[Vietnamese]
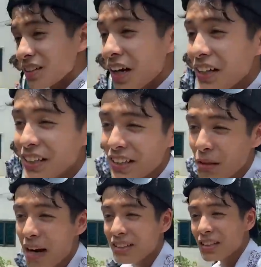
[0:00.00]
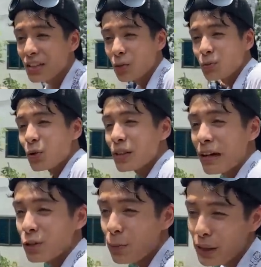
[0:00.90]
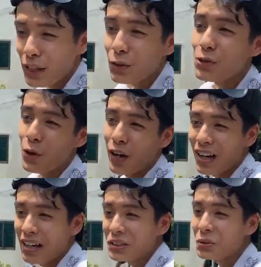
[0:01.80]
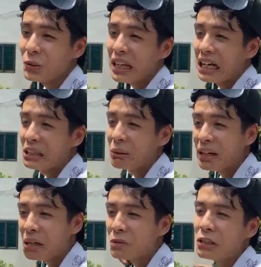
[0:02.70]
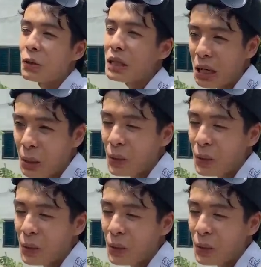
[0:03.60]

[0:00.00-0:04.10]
Đấy thì à, bạn ra đời cùng tôi thì bạn cũng biết tính tôi rồi à, Tôi nói thẳng là tôi không thích nói nhiều